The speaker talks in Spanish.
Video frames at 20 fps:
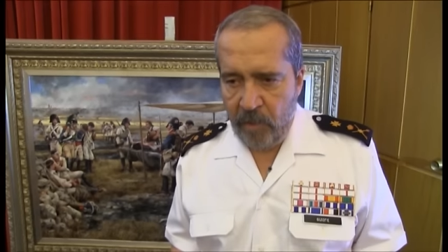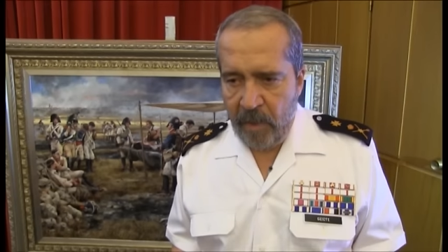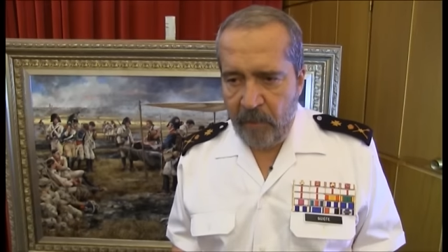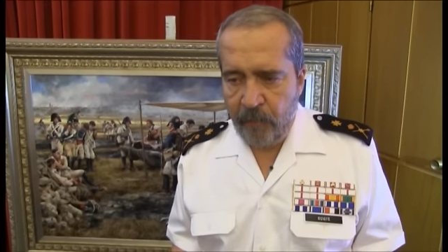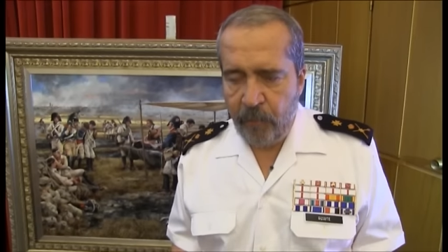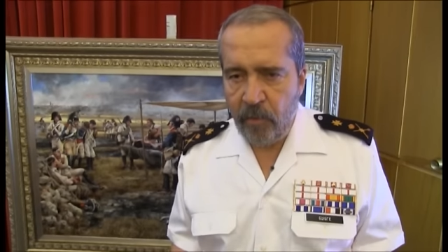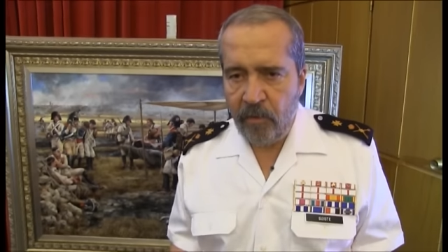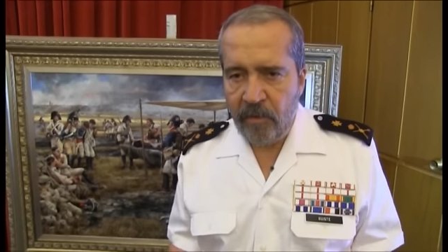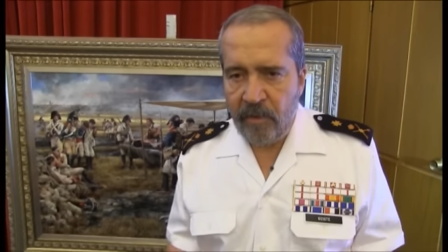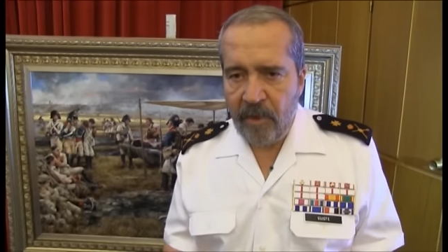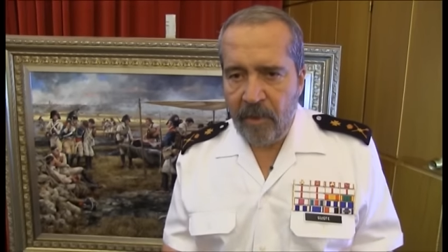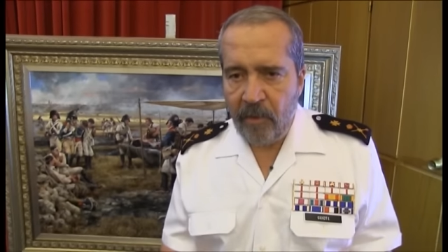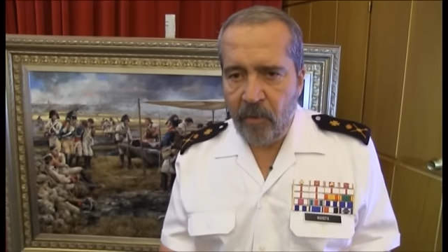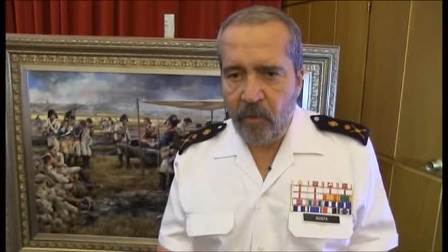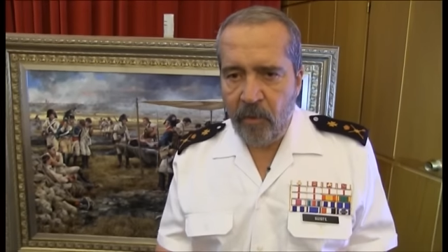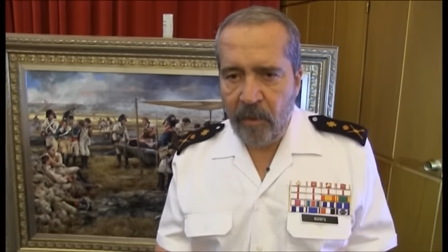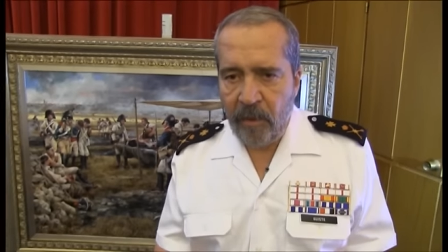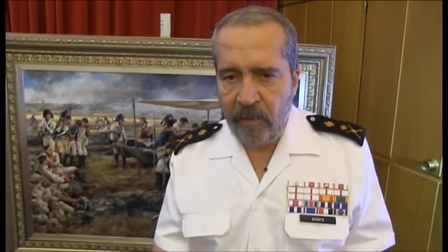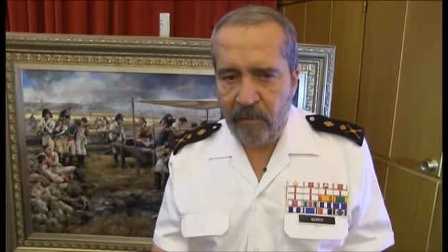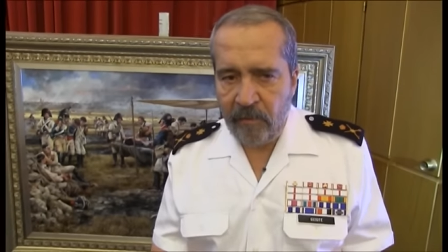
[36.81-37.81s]
aporta
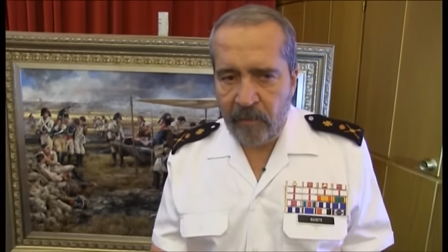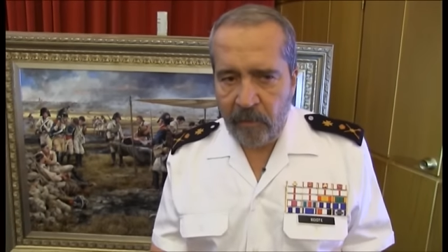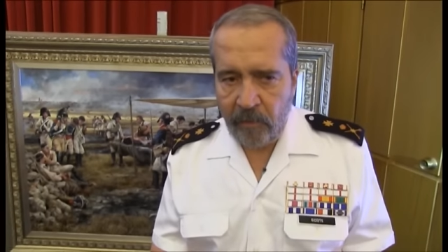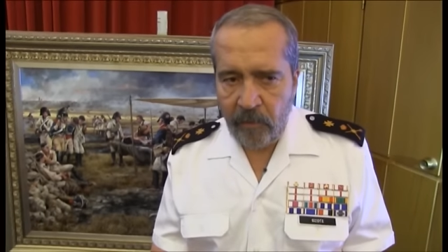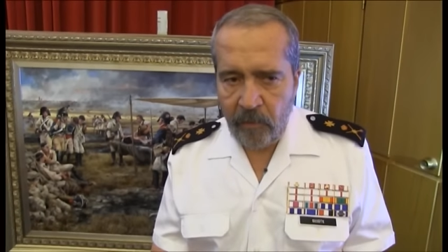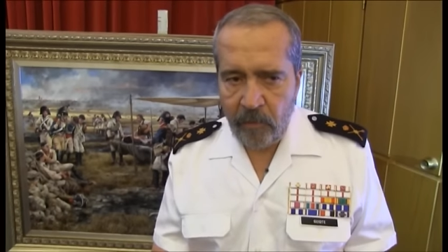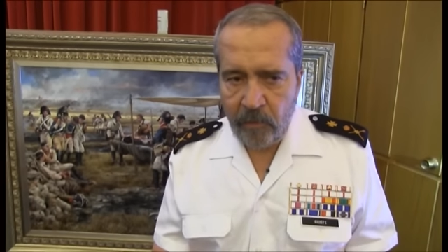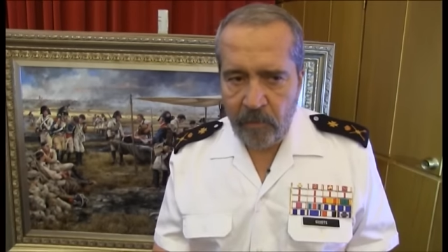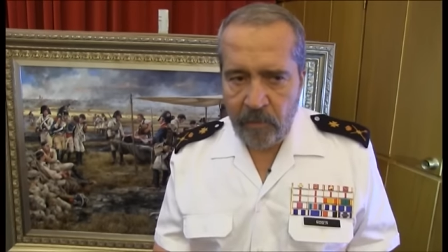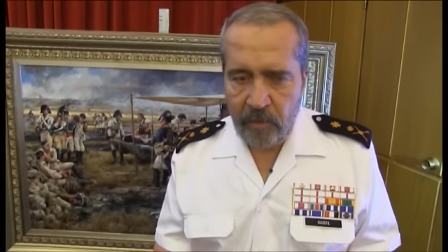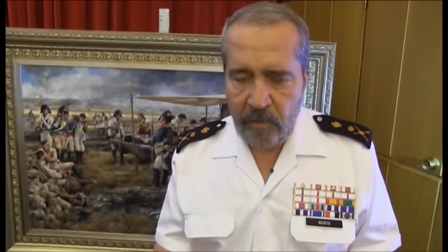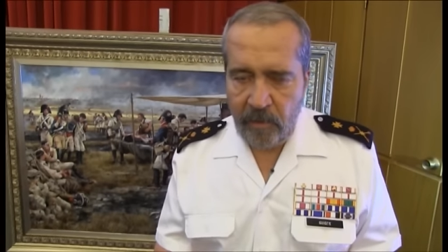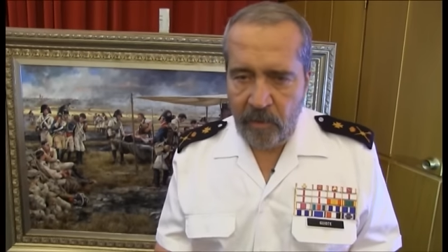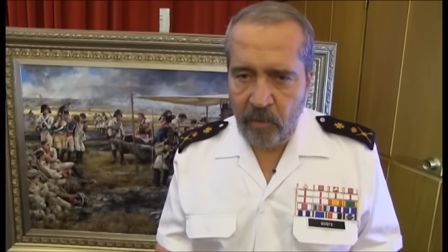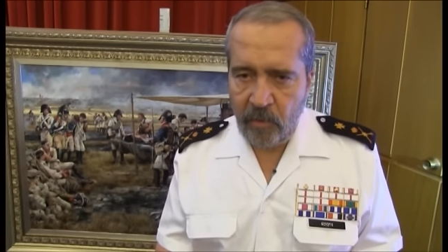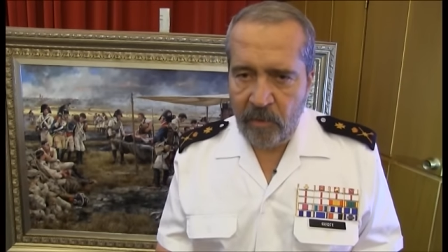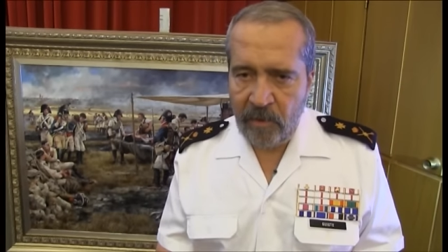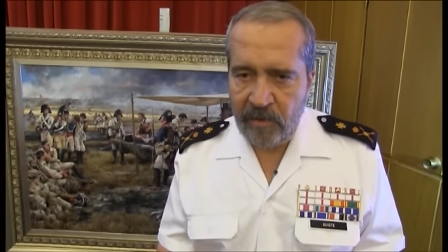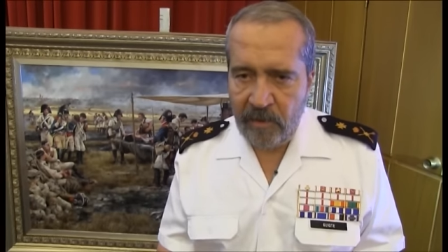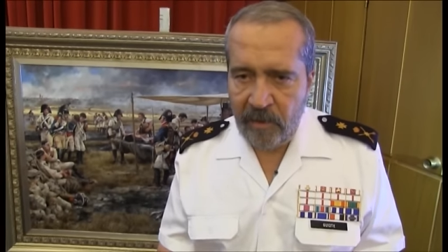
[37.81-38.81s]
organización
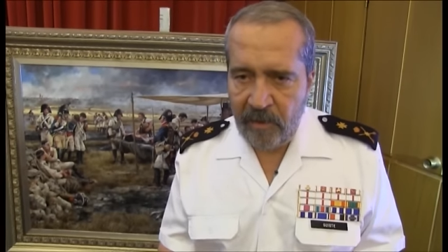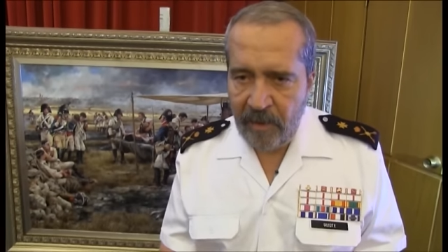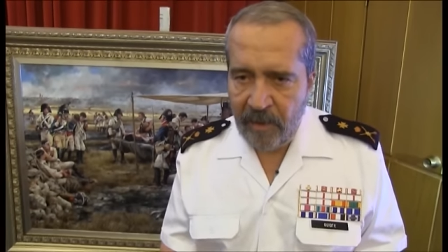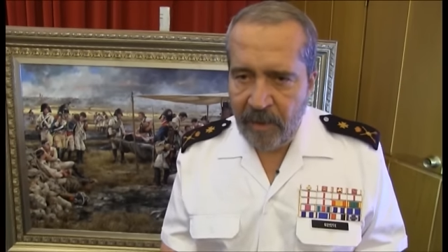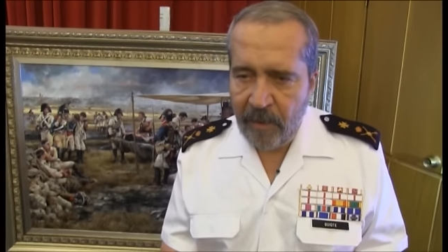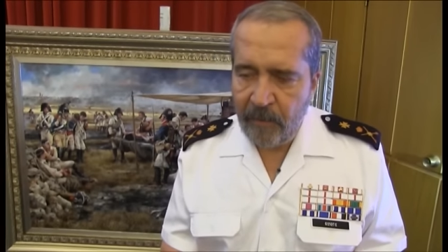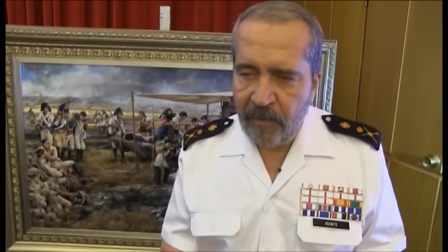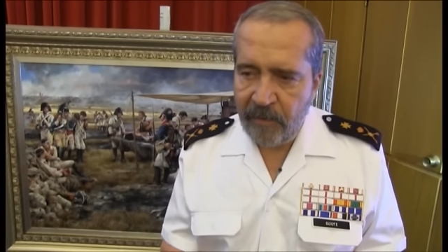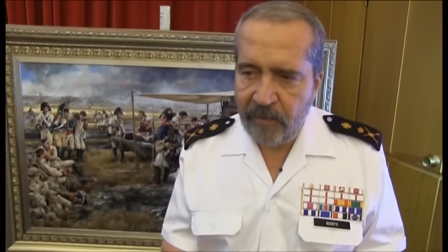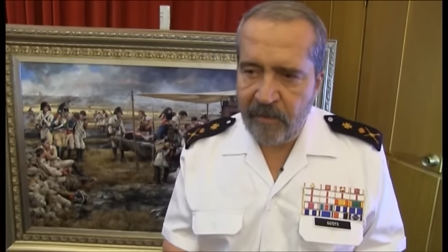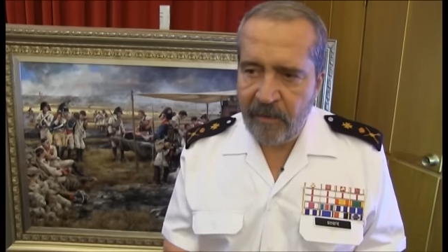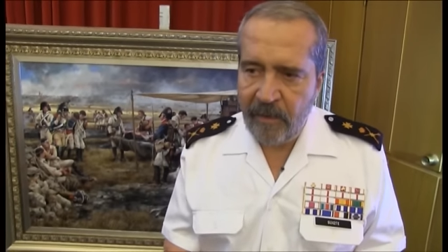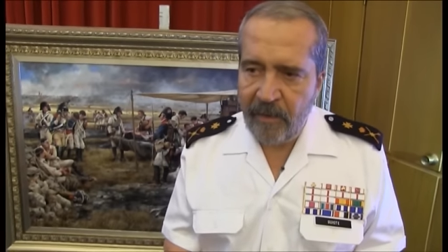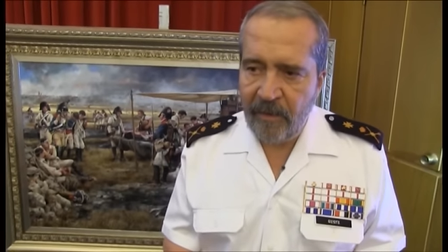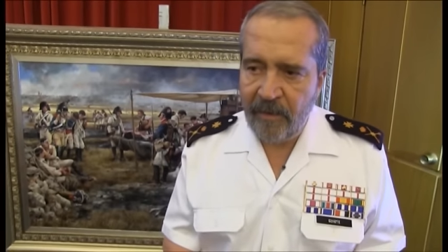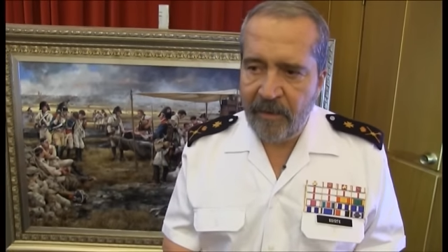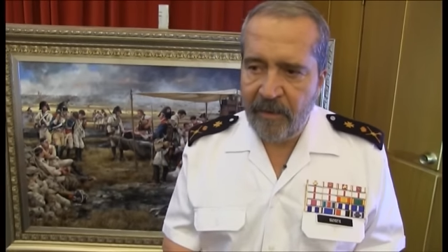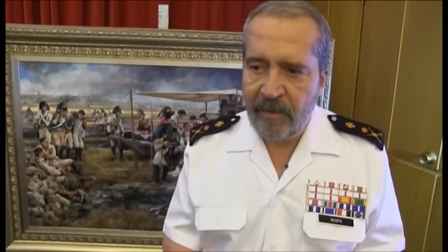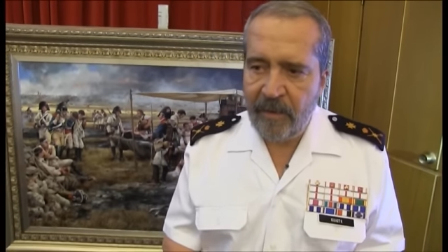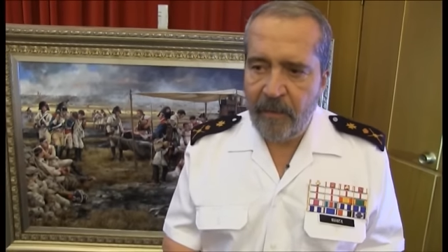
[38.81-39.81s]
y una serie de
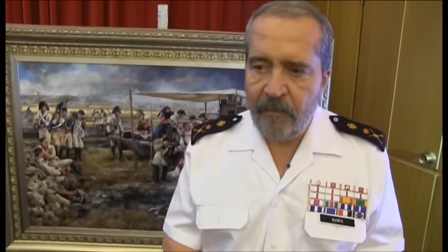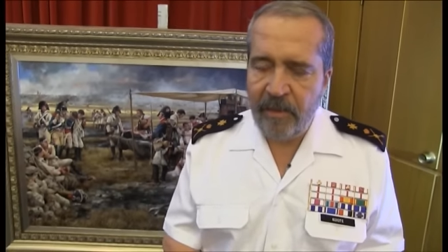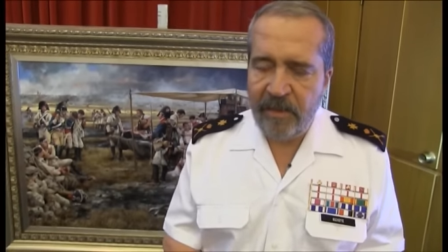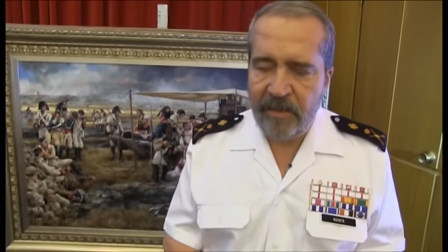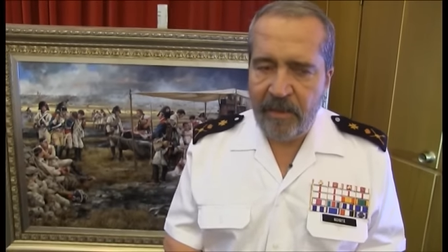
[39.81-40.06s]
capacidades que están